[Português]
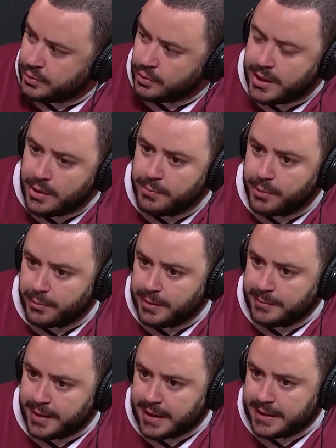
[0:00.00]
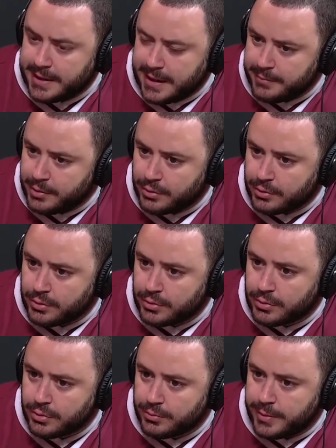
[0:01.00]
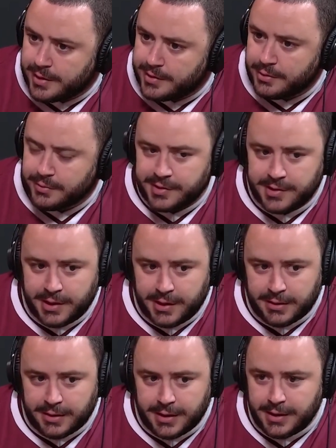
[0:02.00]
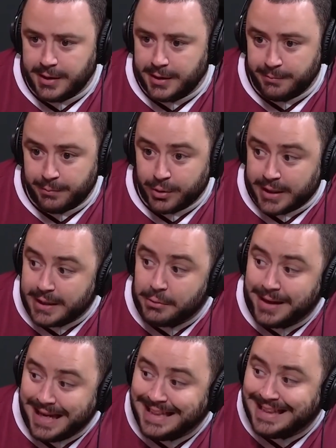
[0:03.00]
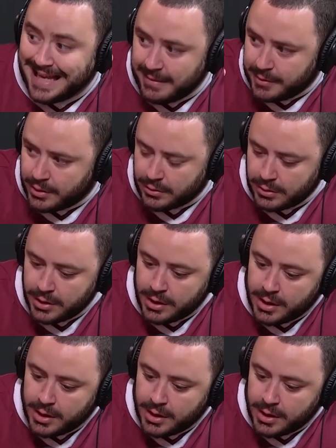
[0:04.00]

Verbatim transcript: O que é um problema acadêmico no, no Brasil, assim, por que não endêmico?